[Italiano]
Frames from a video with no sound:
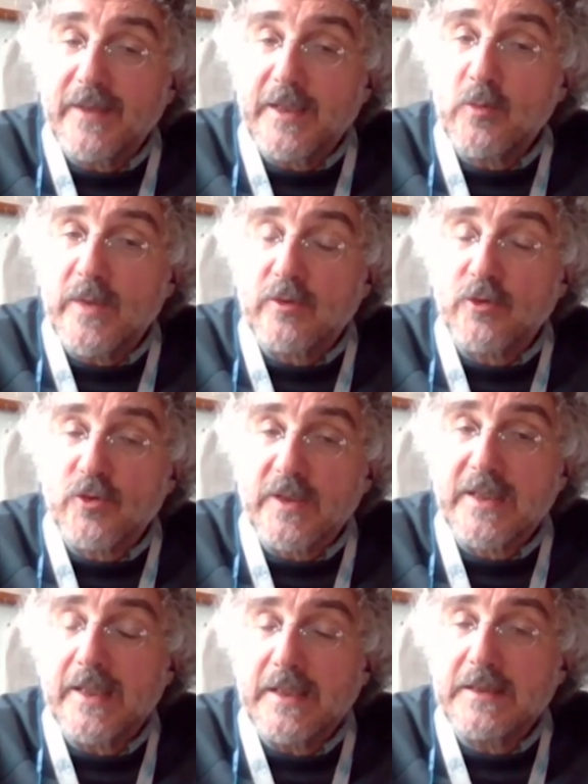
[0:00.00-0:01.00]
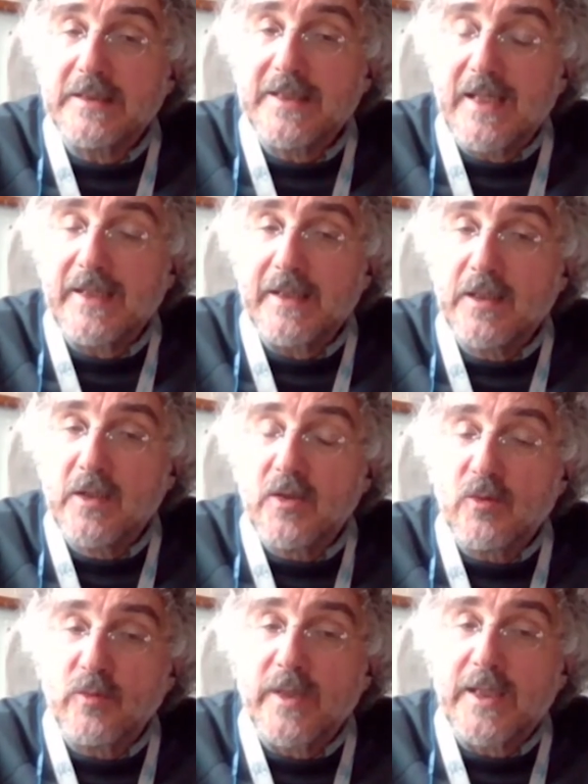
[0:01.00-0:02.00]
fare questo, cercare di dare
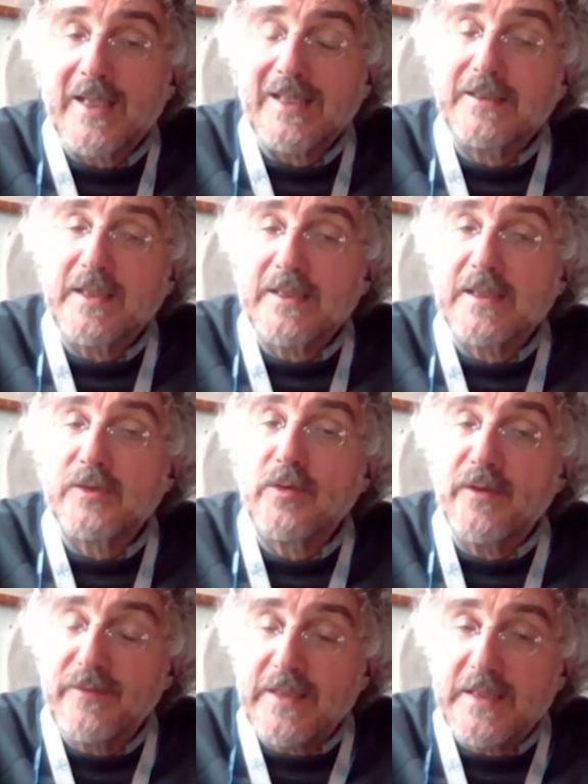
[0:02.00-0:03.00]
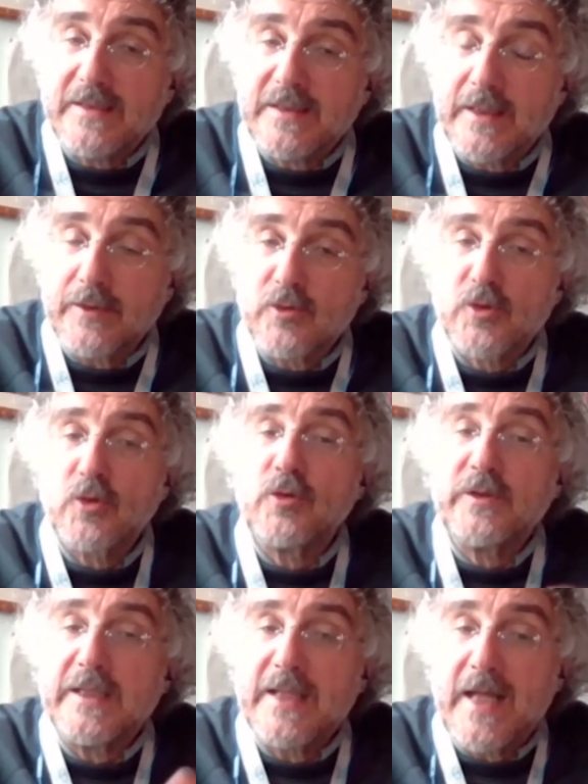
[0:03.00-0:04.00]
una caratterizzazione fisica, e non solo
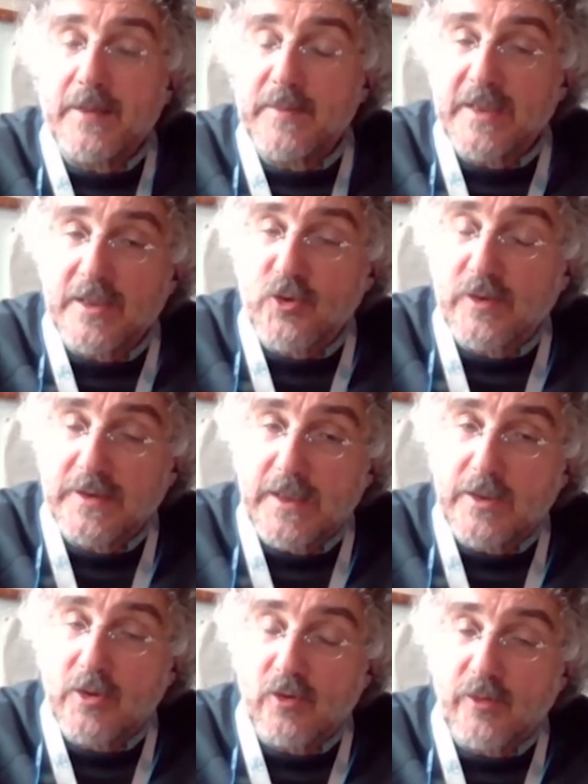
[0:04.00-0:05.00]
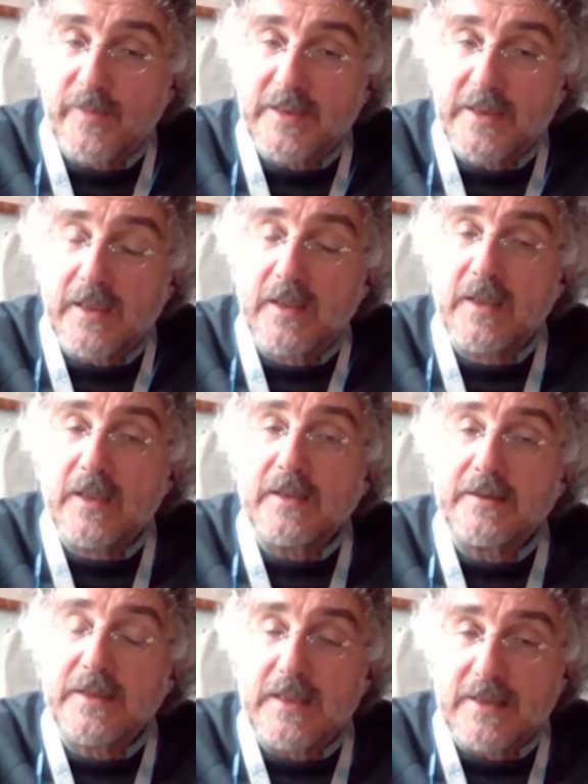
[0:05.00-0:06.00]
dinamica, cioè dell'orbita
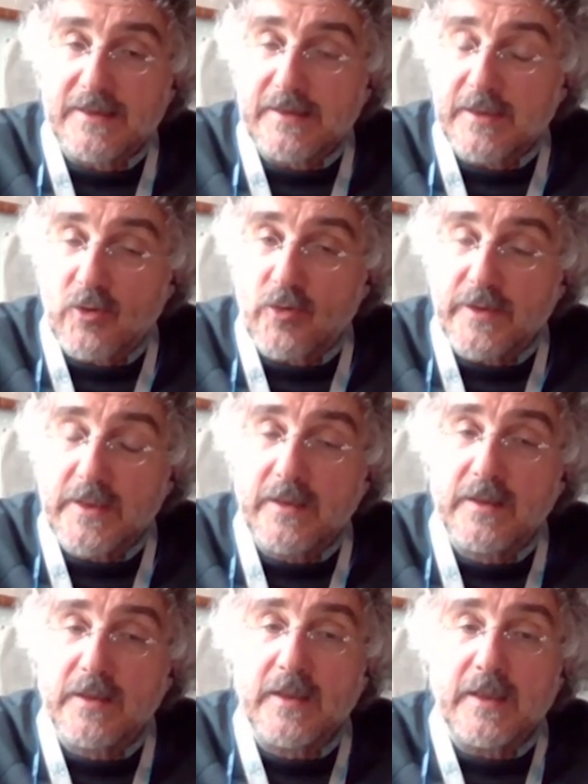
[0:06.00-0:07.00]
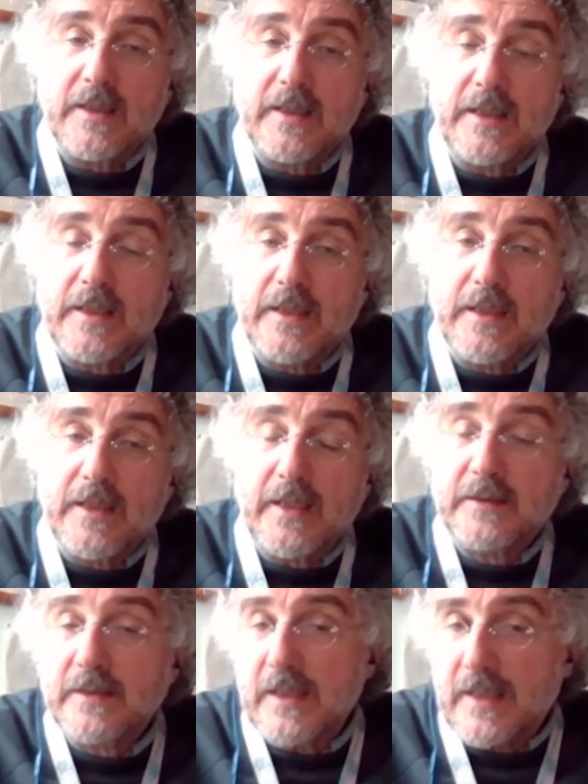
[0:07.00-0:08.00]
degli asteroidi, e,
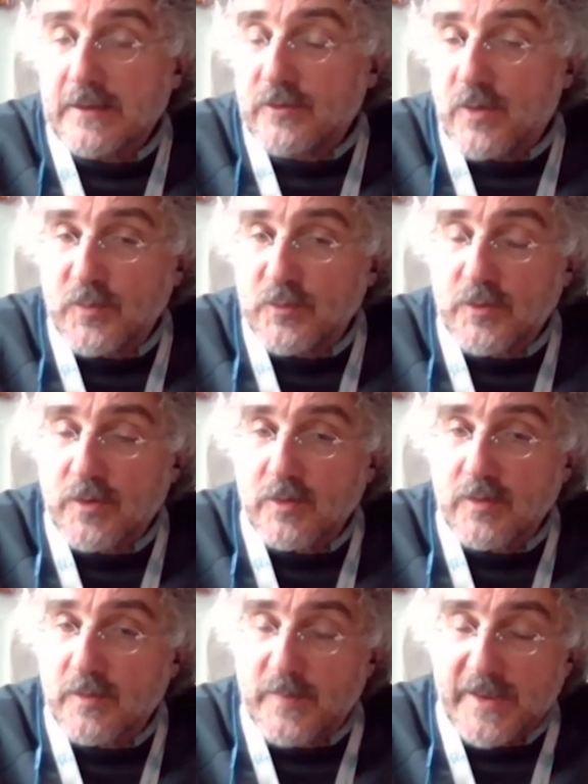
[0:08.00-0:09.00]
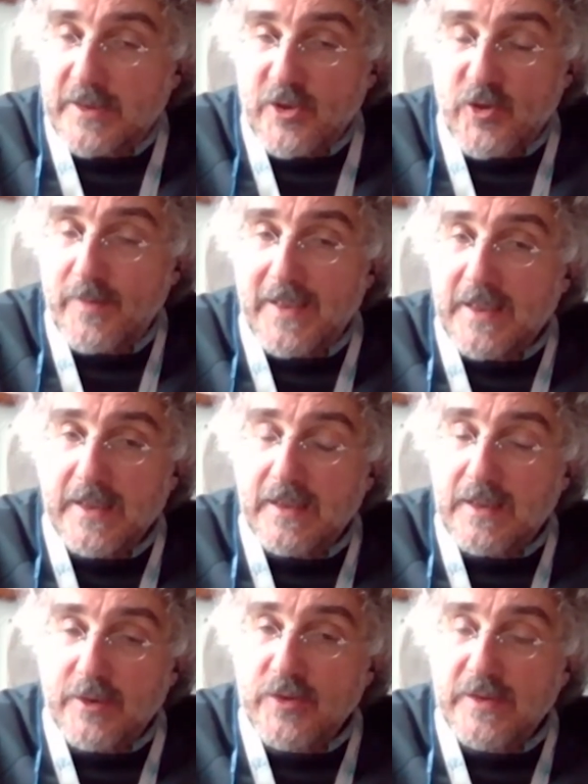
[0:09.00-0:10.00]
e tra l'altro appunto partecipa
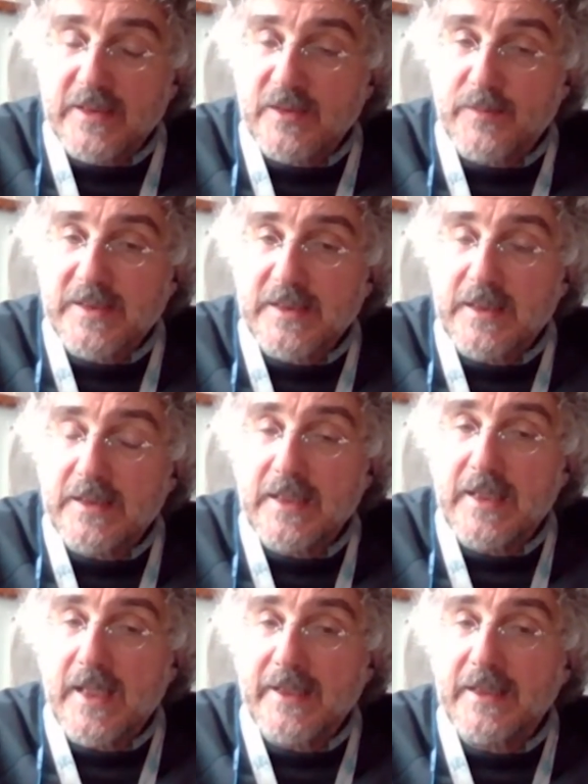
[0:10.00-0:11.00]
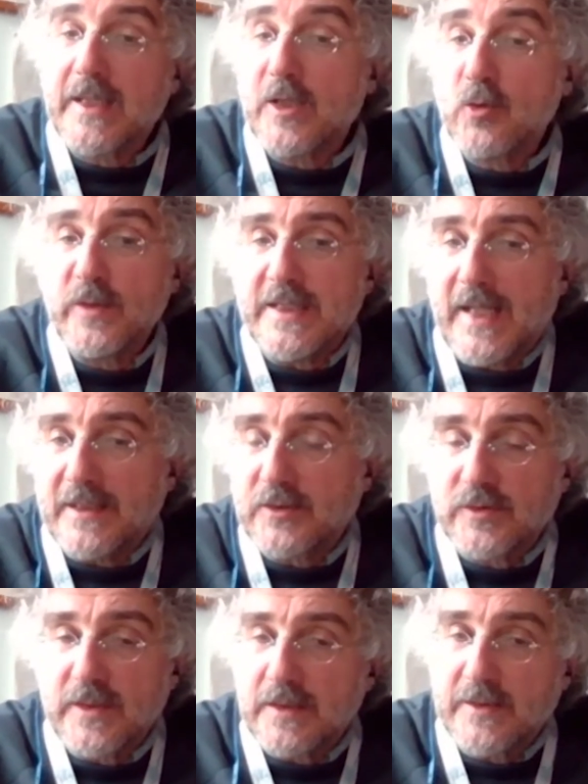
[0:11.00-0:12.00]
anche l'Agenzia Spaziale Italiana ed è
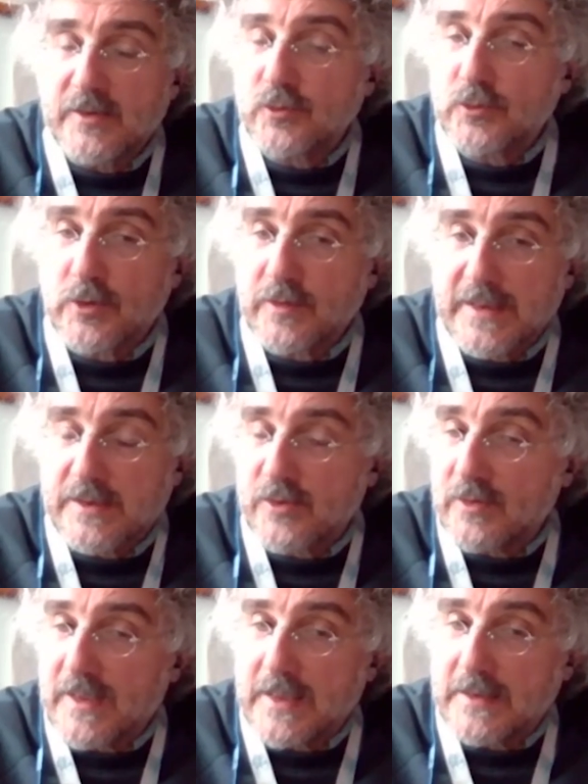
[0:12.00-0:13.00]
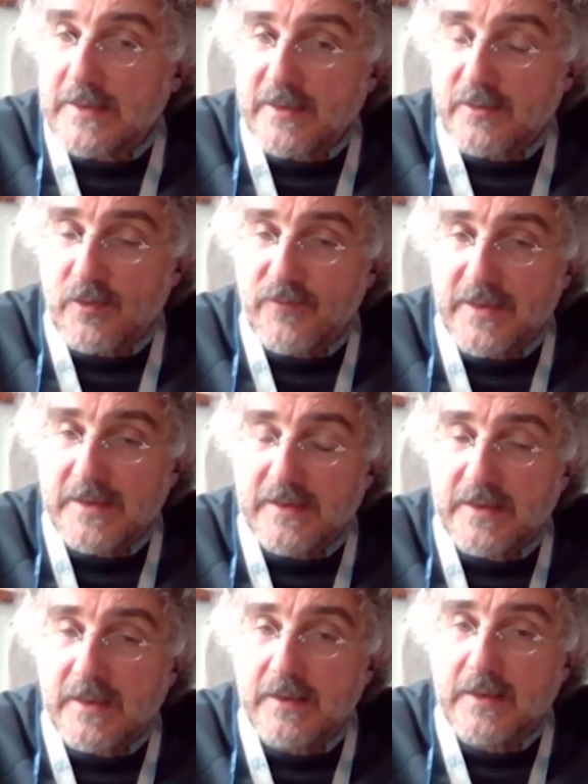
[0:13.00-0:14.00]
guidato dall'Istituto Nazionale di
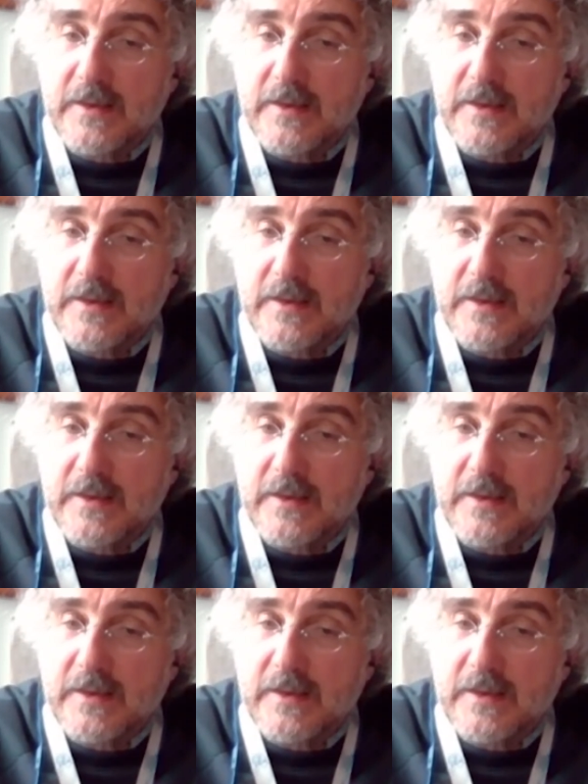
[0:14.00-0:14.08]
Astrofisica.